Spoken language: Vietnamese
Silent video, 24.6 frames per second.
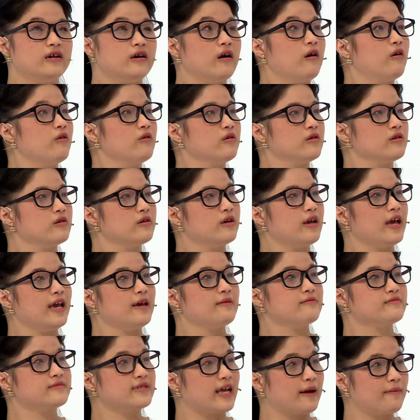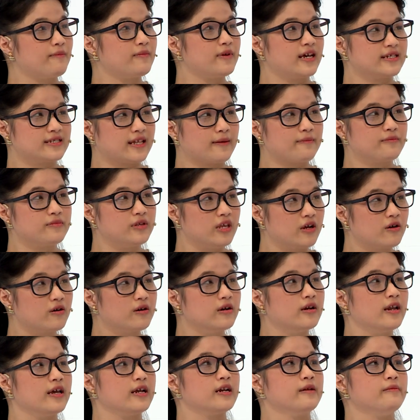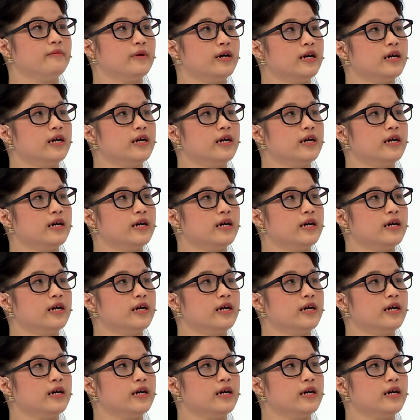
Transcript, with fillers: Ôi, em tập là tập nhiệt liệt lắm